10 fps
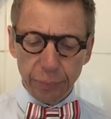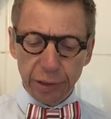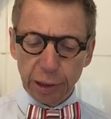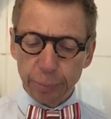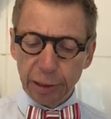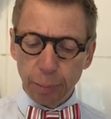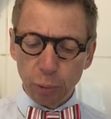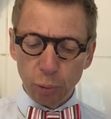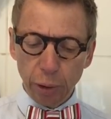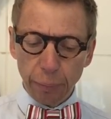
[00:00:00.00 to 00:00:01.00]
Il t'a expliqué
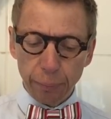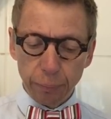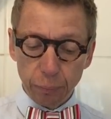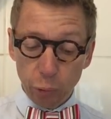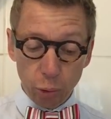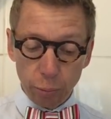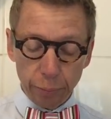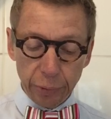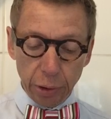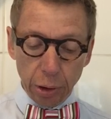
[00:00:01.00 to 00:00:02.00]
pourquoi Non.
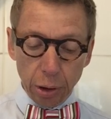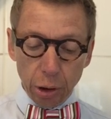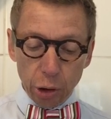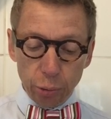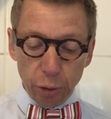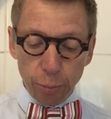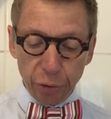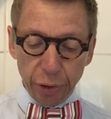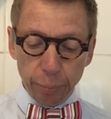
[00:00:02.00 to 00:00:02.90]
Je lui ai demandé